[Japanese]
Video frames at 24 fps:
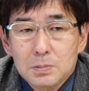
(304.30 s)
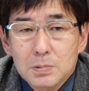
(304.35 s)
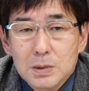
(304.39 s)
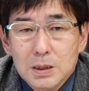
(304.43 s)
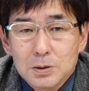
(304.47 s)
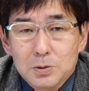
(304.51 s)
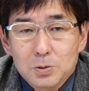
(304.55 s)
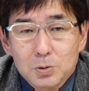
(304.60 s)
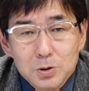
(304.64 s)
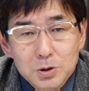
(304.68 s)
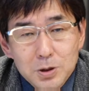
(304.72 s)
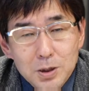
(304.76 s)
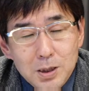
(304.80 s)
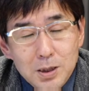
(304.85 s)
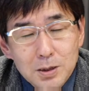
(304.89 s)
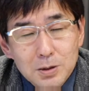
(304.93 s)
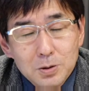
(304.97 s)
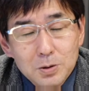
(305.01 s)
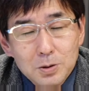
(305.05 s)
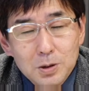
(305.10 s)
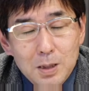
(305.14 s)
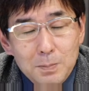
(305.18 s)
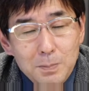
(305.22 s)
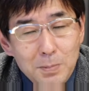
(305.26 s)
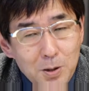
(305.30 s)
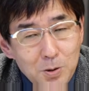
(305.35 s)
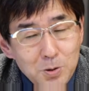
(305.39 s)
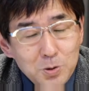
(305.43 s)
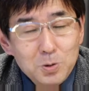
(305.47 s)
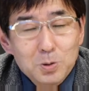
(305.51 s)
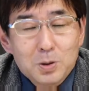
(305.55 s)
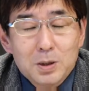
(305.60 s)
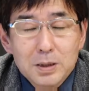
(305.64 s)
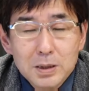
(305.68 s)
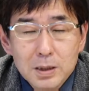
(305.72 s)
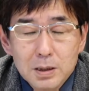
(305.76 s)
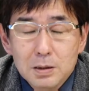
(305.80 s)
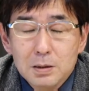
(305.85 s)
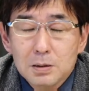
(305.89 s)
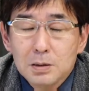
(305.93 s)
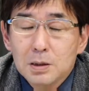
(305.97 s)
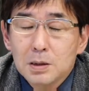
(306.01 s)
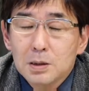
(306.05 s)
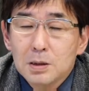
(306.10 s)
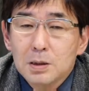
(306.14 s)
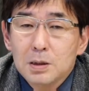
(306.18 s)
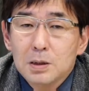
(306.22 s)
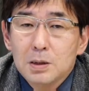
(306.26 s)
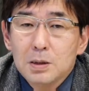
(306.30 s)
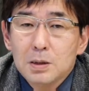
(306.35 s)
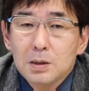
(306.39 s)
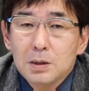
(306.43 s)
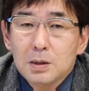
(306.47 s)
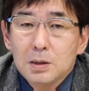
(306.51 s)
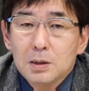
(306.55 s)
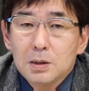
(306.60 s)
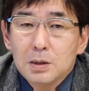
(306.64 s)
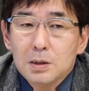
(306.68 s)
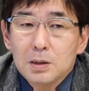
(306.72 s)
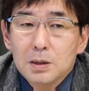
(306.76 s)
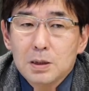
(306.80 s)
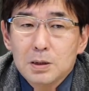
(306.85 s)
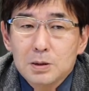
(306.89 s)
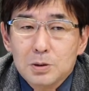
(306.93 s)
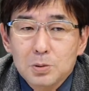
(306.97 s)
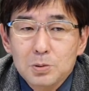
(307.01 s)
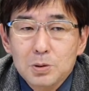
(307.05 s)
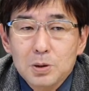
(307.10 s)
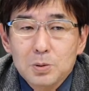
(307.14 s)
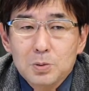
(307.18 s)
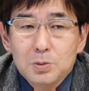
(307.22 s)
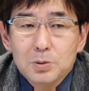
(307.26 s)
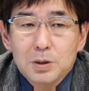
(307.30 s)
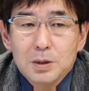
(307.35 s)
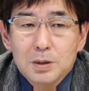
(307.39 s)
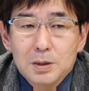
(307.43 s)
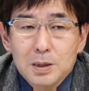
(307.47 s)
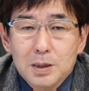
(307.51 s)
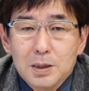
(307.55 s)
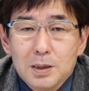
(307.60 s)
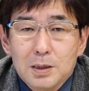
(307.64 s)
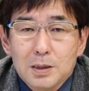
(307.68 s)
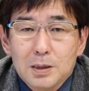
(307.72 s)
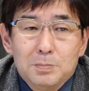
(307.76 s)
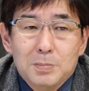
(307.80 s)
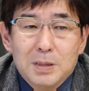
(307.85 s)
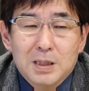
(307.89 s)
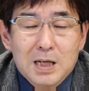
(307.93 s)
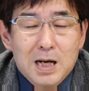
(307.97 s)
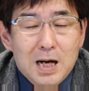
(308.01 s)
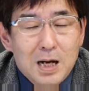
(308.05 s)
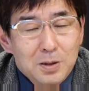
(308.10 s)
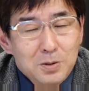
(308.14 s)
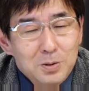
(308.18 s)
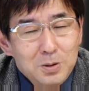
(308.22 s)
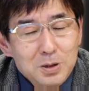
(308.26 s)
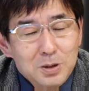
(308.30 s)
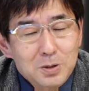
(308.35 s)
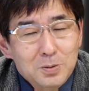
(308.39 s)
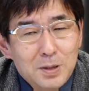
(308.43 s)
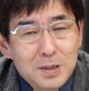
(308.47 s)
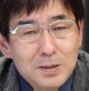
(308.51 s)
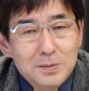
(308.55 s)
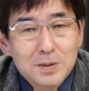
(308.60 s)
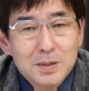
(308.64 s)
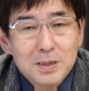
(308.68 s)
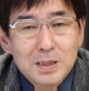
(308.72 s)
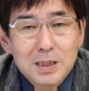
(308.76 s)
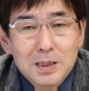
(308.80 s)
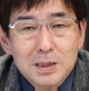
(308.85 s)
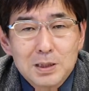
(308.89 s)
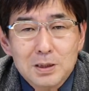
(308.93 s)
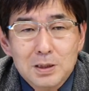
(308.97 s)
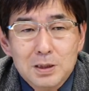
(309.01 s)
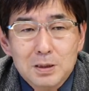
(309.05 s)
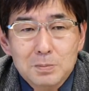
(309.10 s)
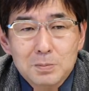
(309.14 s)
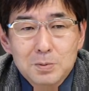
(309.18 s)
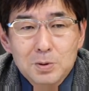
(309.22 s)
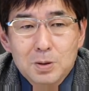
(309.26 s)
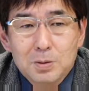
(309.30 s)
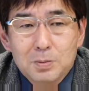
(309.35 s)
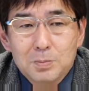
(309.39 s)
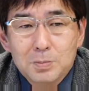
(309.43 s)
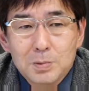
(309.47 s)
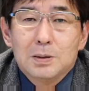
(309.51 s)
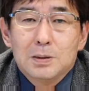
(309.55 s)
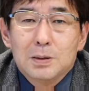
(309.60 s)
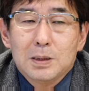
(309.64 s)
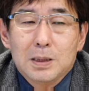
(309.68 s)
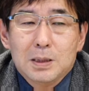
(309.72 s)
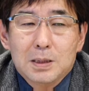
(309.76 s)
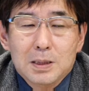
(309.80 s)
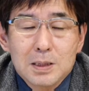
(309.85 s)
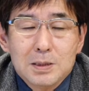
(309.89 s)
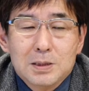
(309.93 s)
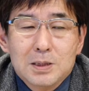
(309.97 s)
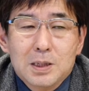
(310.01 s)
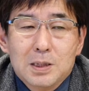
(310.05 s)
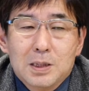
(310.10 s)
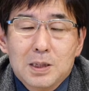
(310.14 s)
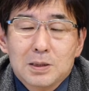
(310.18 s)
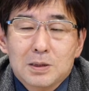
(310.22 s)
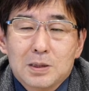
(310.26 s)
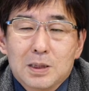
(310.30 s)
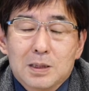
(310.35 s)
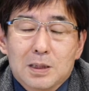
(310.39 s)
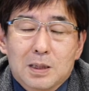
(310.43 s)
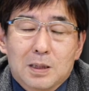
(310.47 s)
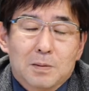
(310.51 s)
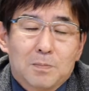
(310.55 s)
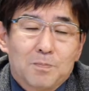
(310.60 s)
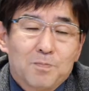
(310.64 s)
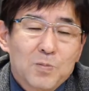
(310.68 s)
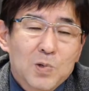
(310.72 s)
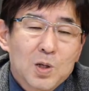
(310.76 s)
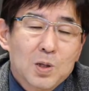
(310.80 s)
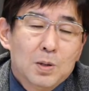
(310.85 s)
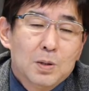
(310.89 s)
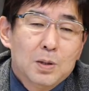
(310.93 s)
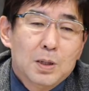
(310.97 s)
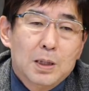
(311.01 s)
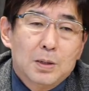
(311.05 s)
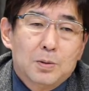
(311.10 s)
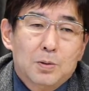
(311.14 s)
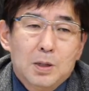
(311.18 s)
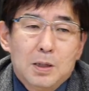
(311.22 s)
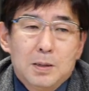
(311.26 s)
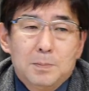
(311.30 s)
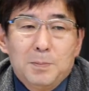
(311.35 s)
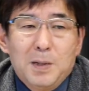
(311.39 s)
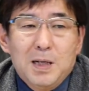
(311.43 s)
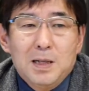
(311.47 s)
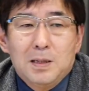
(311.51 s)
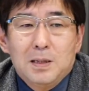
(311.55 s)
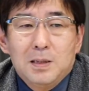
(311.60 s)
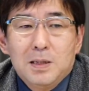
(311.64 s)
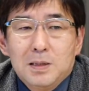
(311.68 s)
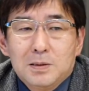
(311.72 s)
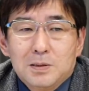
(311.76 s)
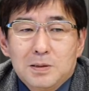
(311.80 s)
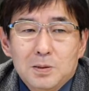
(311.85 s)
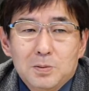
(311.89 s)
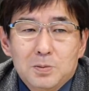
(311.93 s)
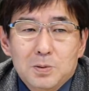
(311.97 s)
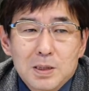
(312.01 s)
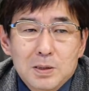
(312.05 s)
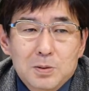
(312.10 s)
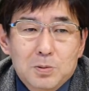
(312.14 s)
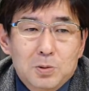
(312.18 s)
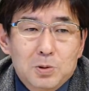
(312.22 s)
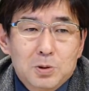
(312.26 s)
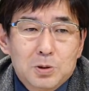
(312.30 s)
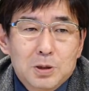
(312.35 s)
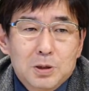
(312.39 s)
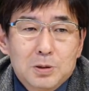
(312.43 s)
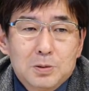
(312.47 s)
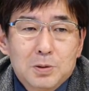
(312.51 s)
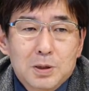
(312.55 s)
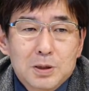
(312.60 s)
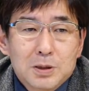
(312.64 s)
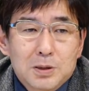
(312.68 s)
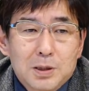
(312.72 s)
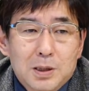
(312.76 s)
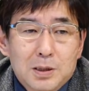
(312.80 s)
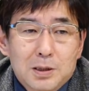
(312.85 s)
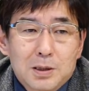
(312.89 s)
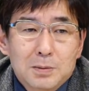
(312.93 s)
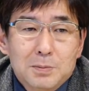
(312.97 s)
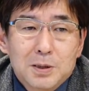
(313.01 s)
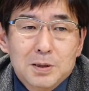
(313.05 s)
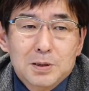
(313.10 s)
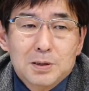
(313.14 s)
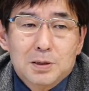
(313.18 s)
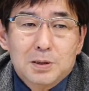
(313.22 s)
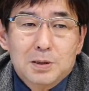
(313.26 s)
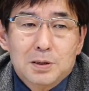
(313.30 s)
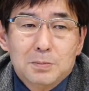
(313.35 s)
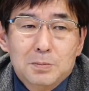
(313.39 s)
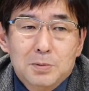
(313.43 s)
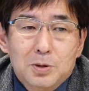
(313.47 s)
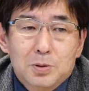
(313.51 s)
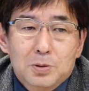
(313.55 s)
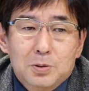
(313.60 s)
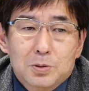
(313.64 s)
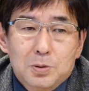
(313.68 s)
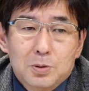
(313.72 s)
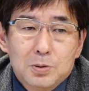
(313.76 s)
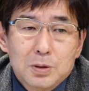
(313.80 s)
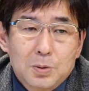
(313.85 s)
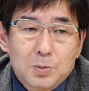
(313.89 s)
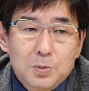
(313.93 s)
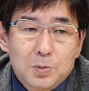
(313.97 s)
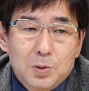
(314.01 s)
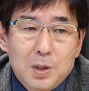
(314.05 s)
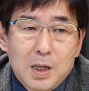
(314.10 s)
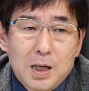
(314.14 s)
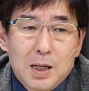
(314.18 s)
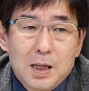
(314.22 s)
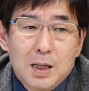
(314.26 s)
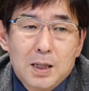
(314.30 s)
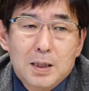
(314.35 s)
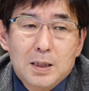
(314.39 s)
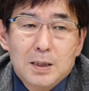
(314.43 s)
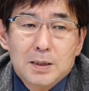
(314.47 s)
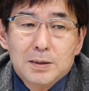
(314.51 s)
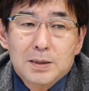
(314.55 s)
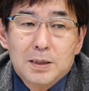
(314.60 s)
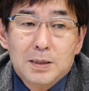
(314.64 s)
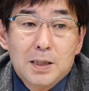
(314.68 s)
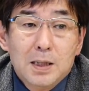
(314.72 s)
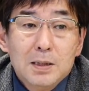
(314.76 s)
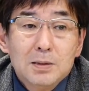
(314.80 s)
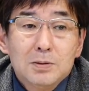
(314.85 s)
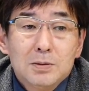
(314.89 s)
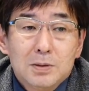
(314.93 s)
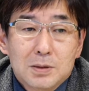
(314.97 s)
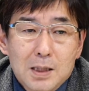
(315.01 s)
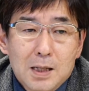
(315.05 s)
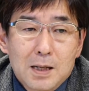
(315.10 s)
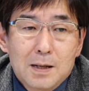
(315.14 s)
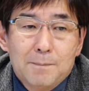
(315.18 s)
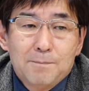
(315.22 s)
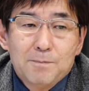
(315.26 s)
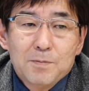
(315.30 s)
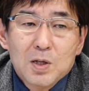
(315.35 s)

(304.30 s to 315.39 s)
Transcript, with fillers: どちらかというと山奥とかね、えそういうところでね隔離とは言わないけどもでね生活してると。これまあ NHK のね特集で詳しくやってましたけどもそんなことがじゃなくて